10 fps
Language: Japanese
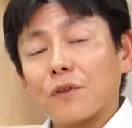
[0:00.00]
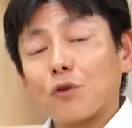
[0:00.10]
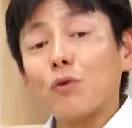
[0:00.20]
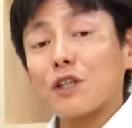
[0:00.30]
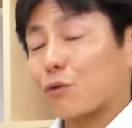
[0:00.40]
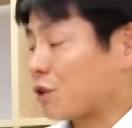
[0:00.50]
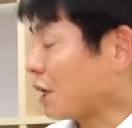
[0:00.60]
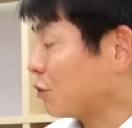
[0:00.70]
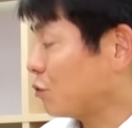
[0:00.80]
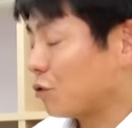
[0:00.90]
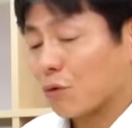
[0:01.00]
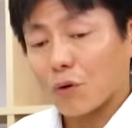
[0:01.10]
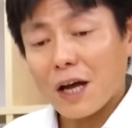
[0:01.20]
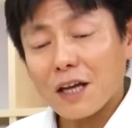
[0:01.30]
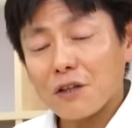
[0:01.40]
どんな商品かというと、
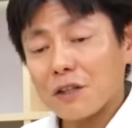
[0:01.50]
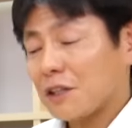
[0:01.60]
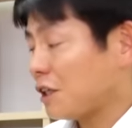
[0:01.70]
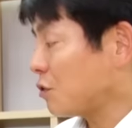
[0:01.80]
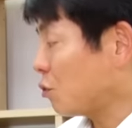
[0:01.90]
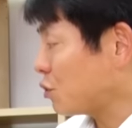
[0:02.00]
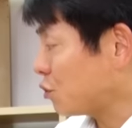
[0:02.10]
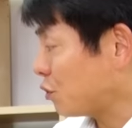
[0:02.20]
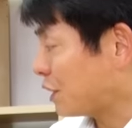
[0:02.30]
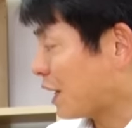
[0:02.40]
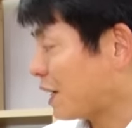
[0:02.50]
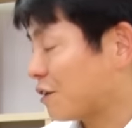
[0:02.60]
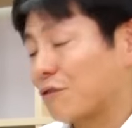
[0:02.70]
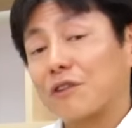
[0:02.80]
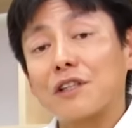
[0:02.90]
こう ライン にこういう商品流れ
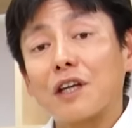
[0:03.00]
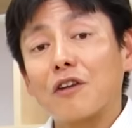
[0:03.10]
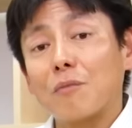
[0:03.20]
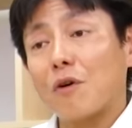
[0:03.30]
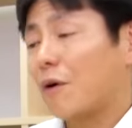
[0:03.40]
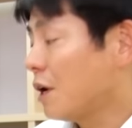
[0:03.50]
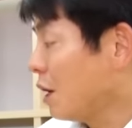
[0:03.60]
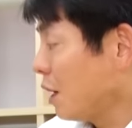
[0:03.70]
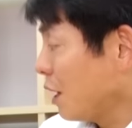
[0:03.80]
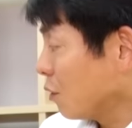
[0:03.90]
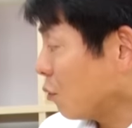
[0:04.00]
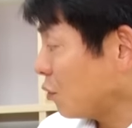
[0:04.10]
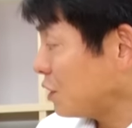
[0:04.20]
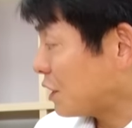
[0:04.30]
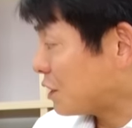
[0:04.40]
てくるんですけれども、こ
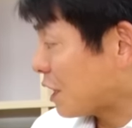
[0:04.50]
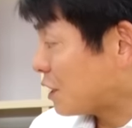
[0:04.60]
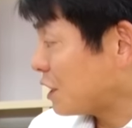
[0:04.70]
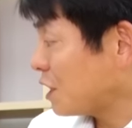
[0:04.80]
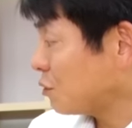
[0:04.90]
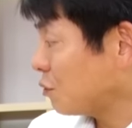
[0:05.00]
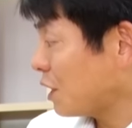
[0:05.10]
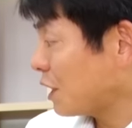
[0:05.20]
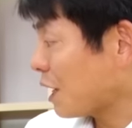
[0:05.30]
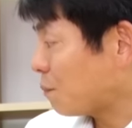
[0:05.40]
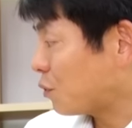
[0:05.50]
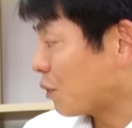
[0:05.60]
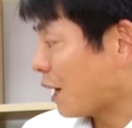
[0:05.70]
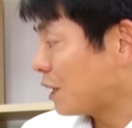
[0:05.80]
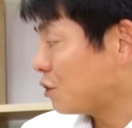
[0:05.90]
こにですね製造年月日
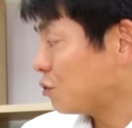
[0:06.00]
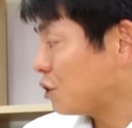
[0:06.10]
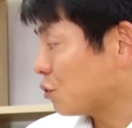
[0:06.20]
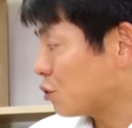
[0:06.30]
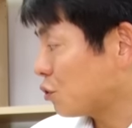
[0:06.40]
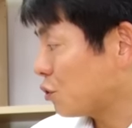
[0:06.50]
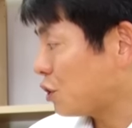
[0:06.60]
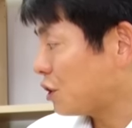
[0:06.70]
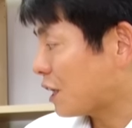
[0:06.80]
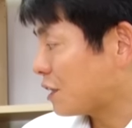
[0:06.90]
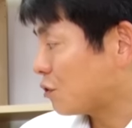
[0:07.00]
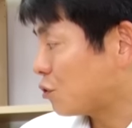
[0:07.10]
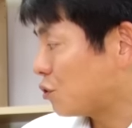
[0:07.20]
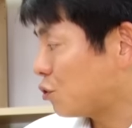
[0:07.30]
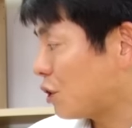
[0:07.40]
とか非常にその商品に対して
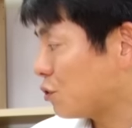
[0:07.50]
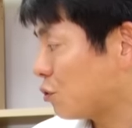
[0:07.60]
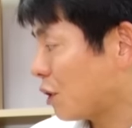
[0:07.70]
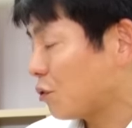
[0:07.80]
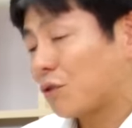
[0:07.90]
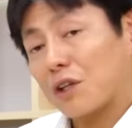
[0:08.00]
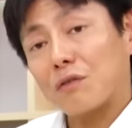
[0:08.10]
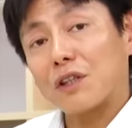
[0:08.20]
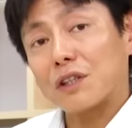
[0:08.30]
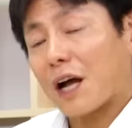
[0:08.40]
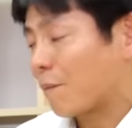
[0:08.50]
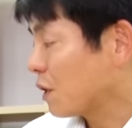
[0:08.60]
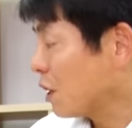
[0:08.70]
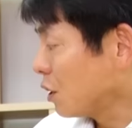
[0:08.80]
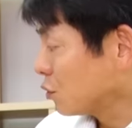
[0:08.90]
の重要な情報が載ってるんですが、
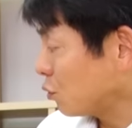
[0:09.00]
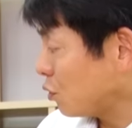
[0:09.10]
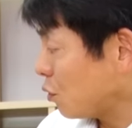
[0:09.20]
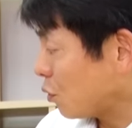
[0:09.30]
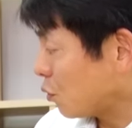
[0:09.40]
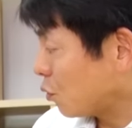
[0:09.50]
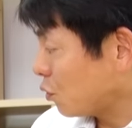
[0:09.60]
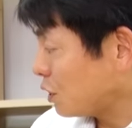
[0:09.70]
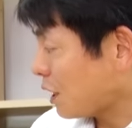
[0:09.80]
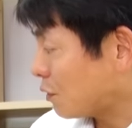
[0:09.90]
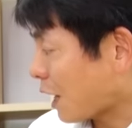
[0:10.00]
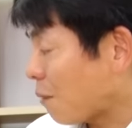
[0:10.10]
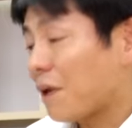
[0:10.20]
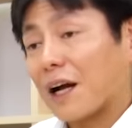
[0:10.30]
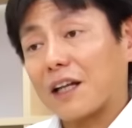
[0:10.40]
それをここにある
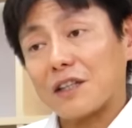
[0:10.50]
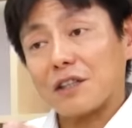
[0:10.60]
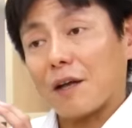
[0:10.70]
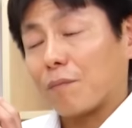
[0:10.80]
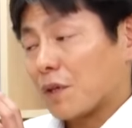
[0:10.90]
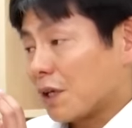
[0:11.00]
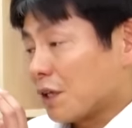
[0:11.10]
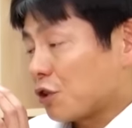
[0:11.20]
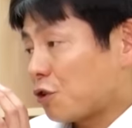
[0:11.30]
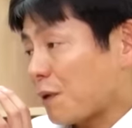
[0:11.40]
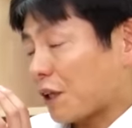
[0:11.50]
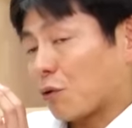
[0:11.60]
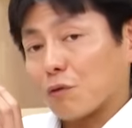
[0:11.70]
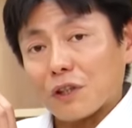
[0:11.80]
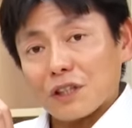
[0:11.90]
カメラがですね全て
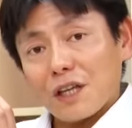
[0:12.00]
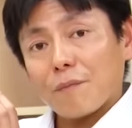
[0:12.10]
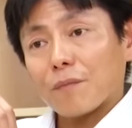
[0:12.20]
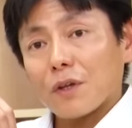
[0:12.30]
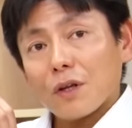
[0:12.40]
撮るんですね。